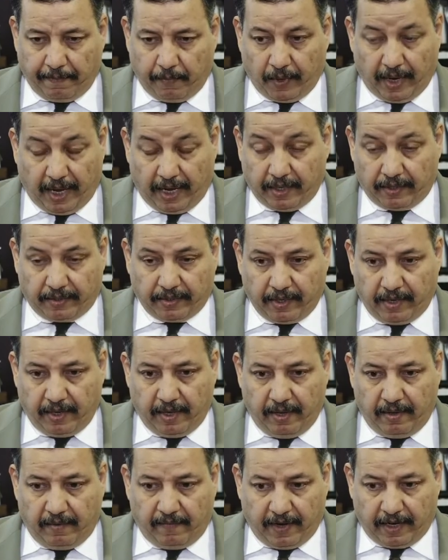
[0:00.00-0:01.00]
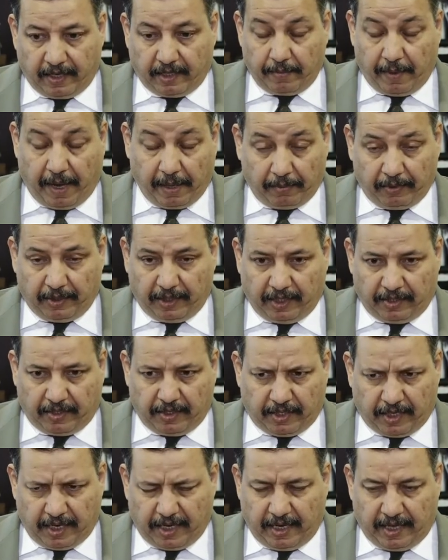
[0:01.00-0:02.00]
والايلز فالاختبار مدته
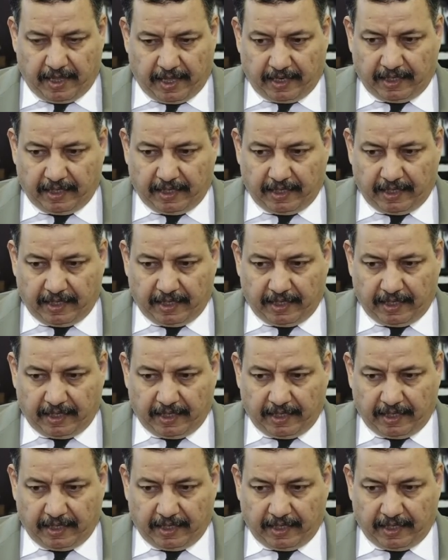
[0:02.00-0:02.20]
سنتين اذا